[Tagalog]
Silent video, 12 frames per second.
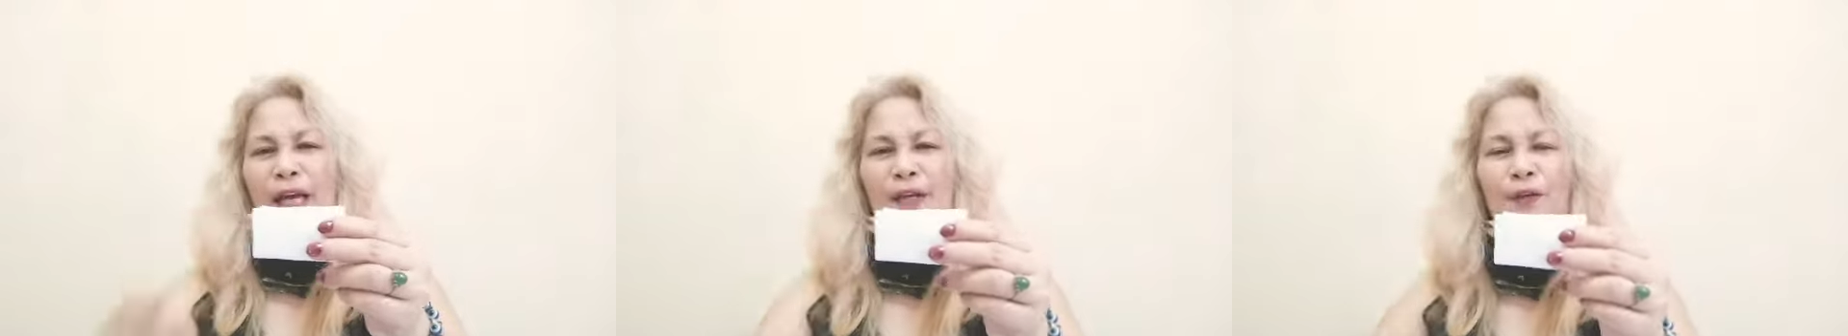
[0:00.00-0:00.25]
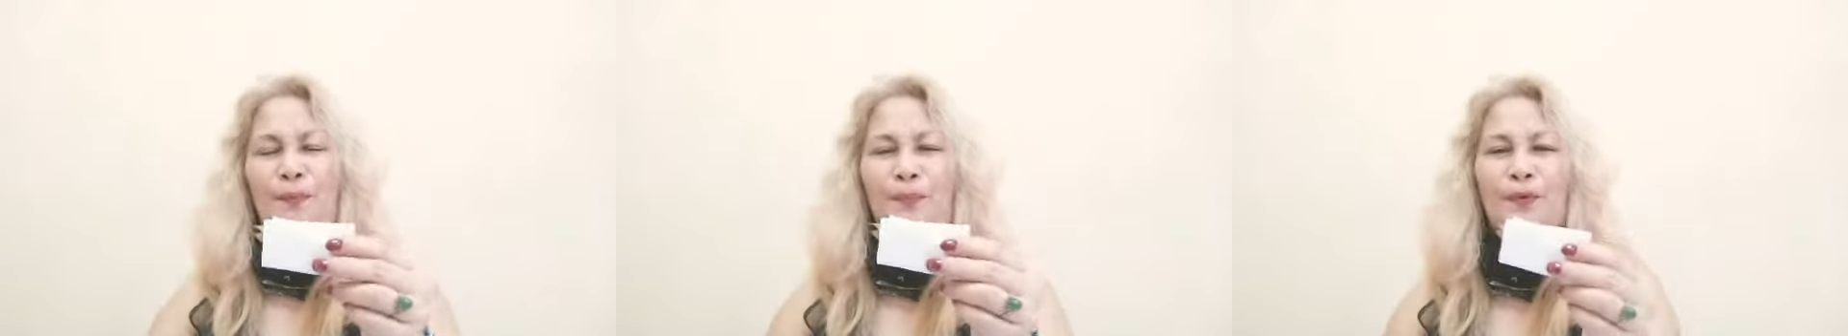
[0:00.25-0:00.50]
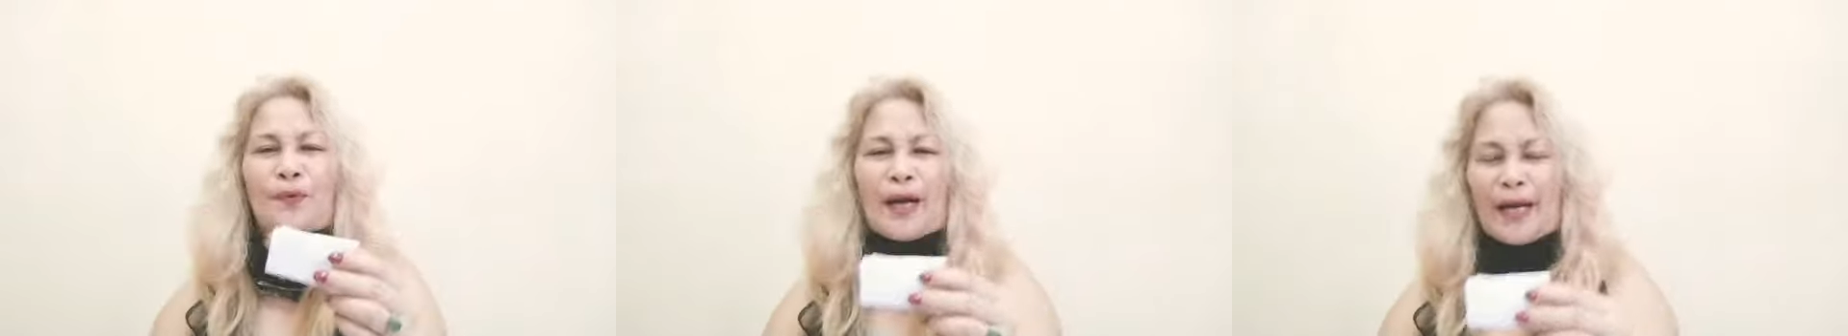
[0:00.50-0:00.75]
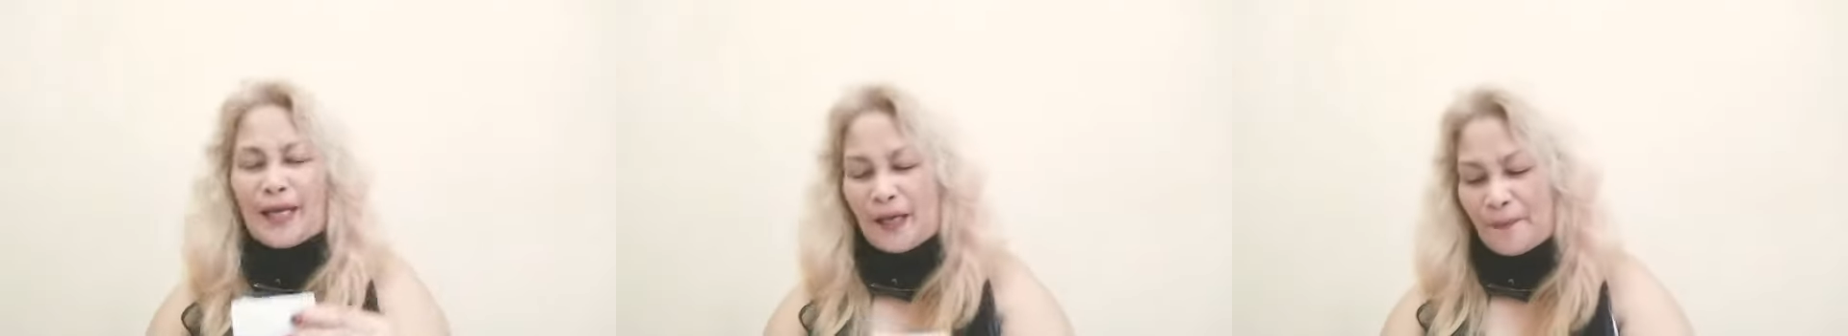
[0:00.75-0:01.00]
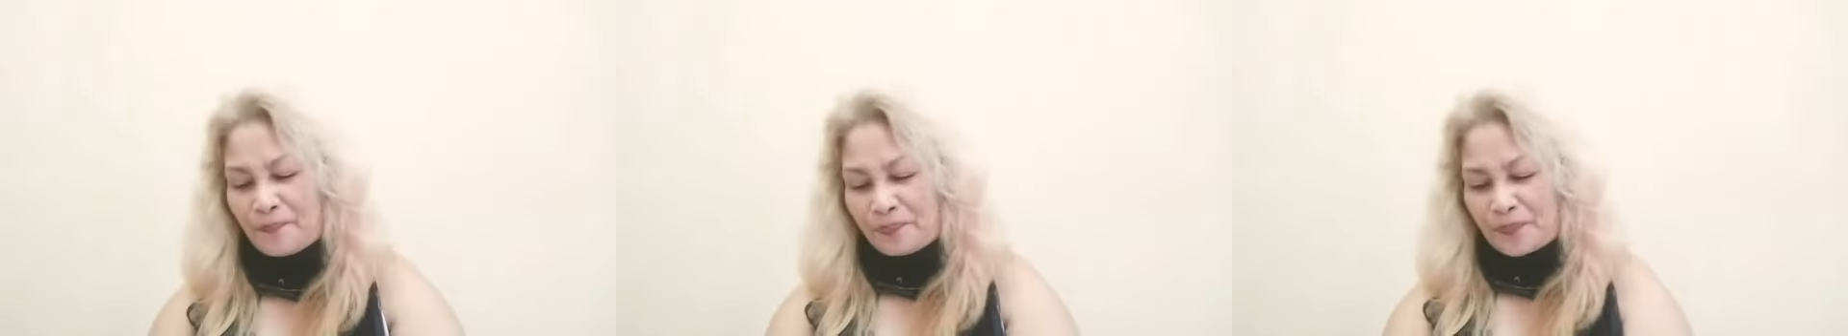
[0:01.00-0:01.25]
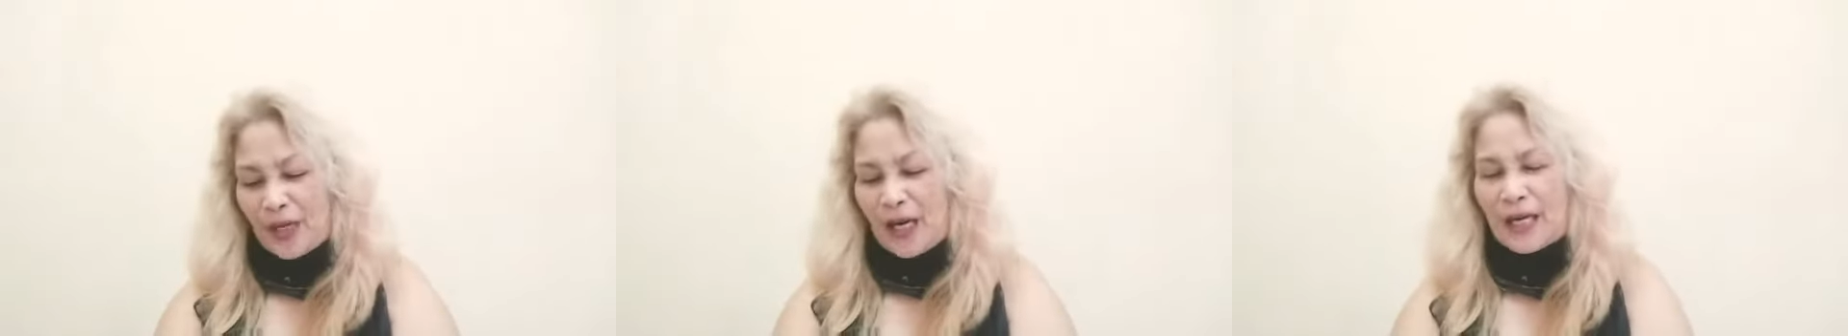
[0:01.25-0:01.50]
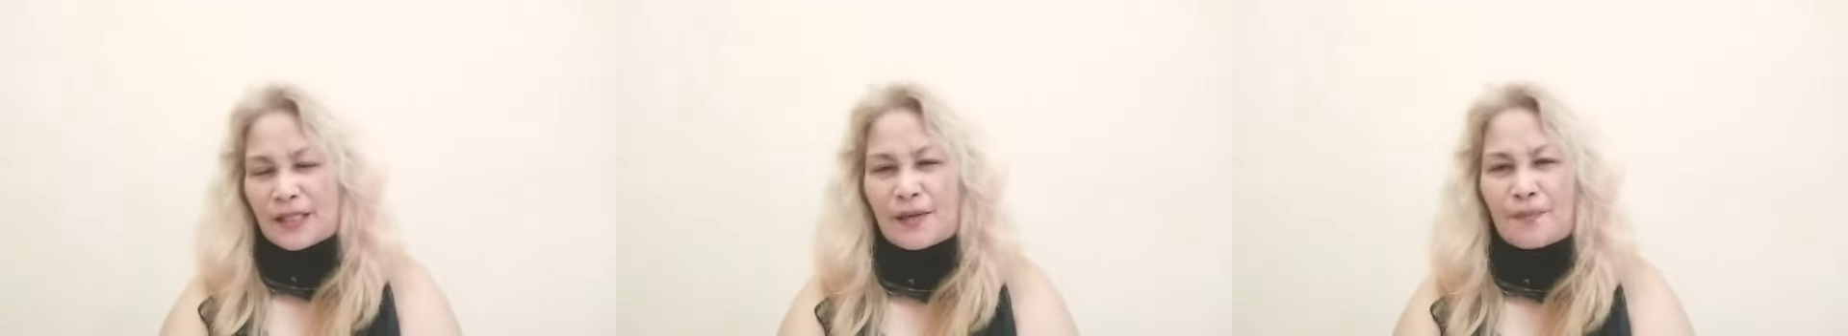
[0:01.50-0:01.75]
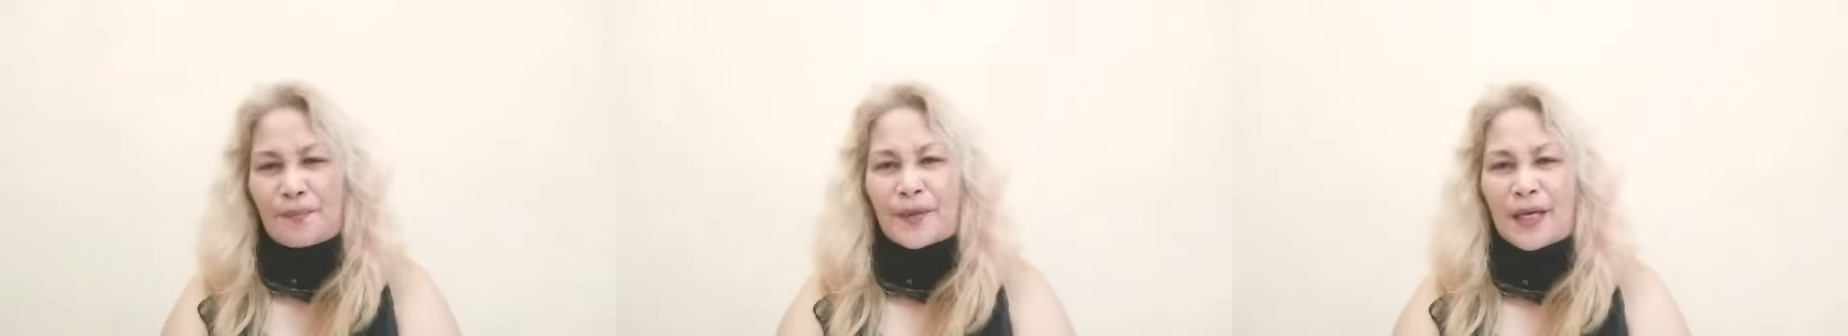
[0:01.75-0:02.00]
tayo po ay uh,
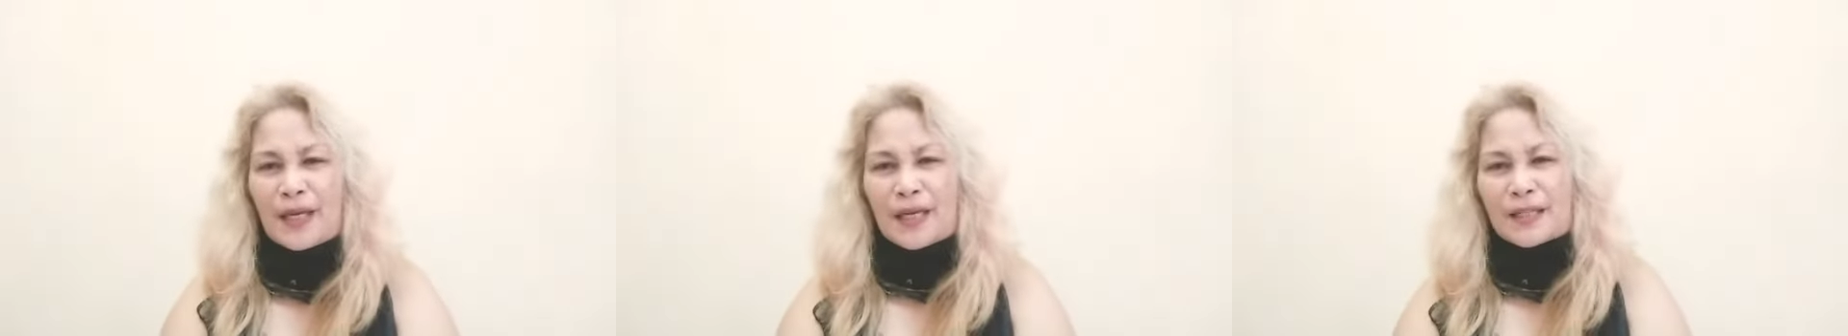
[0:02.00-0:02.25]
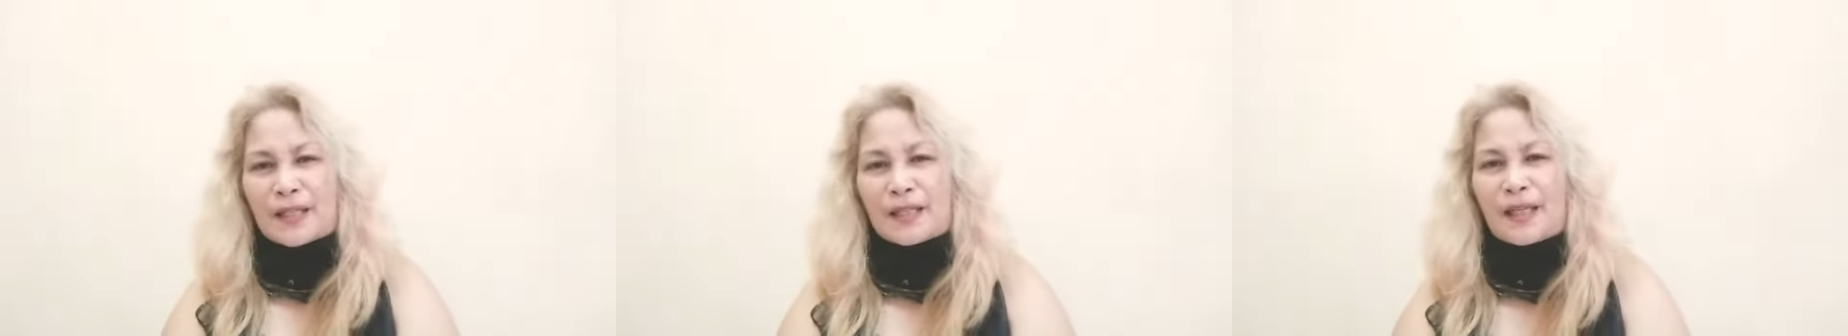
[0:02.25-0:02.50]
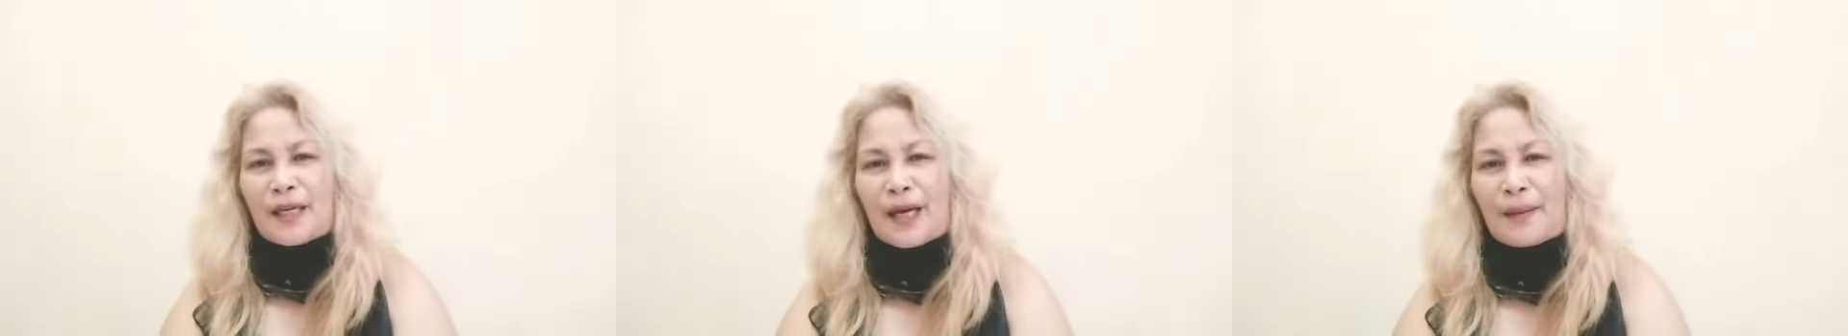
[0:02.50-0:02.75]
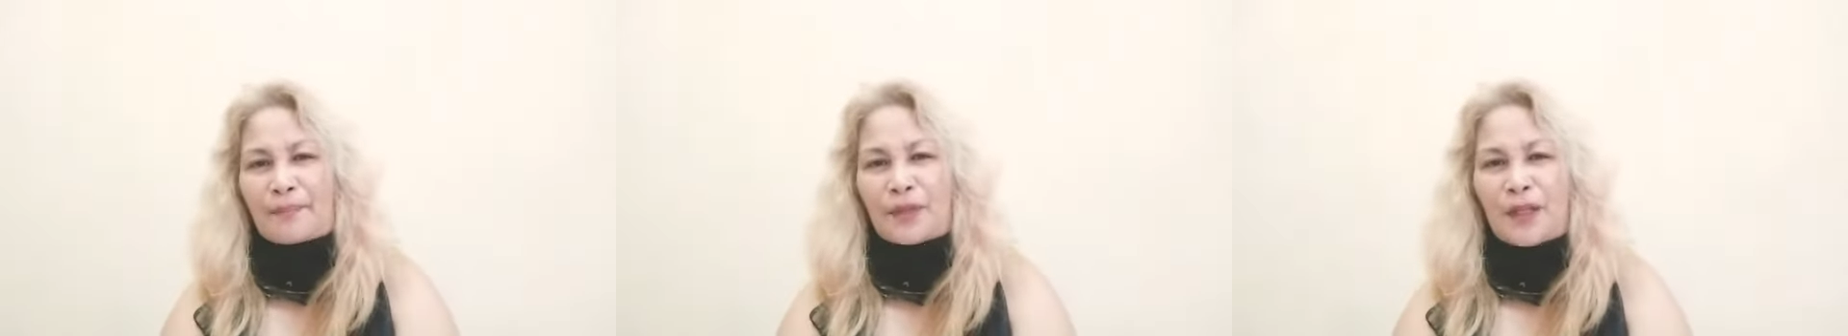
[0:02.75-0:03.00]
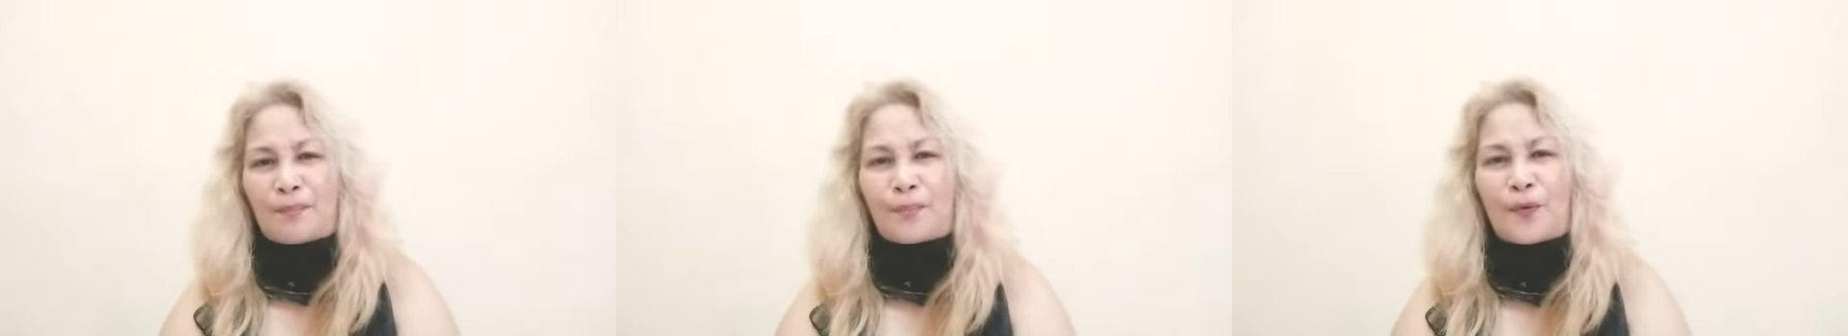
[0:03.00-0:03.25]
siyempre nagsisikap din